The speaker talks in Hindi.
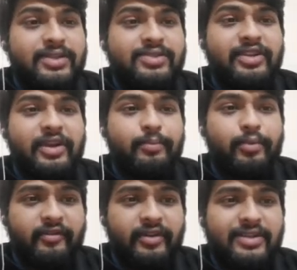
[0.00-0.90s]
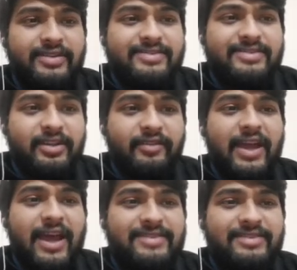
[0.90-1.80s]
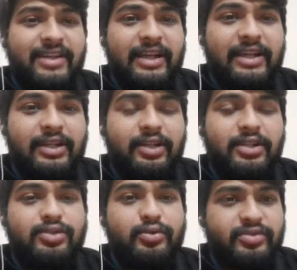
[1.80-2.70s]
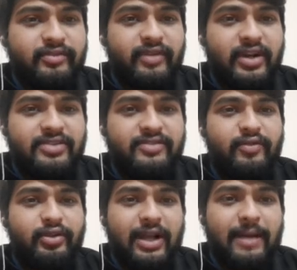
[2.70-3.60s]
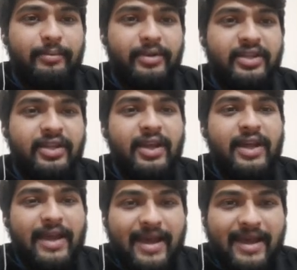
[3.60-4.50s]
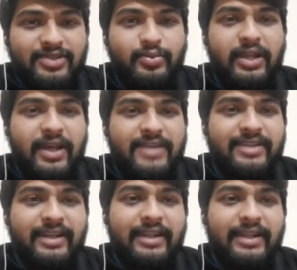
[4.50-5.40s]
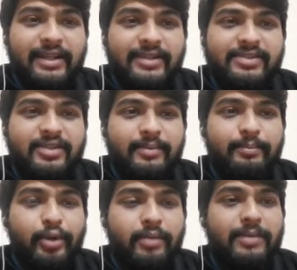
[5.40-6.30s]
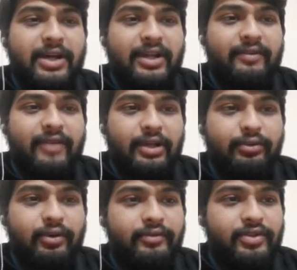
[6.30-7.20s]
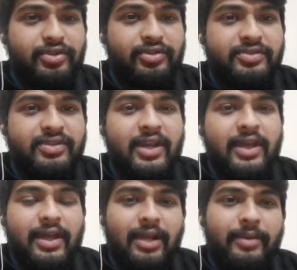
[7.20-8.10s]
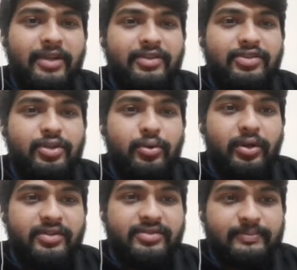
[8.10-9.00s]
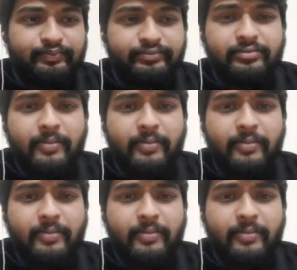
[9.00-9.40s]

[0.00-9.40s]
This retained profit serves as an internal source of funds for the company as well as it increases the book market value of the shares held by the shareholders.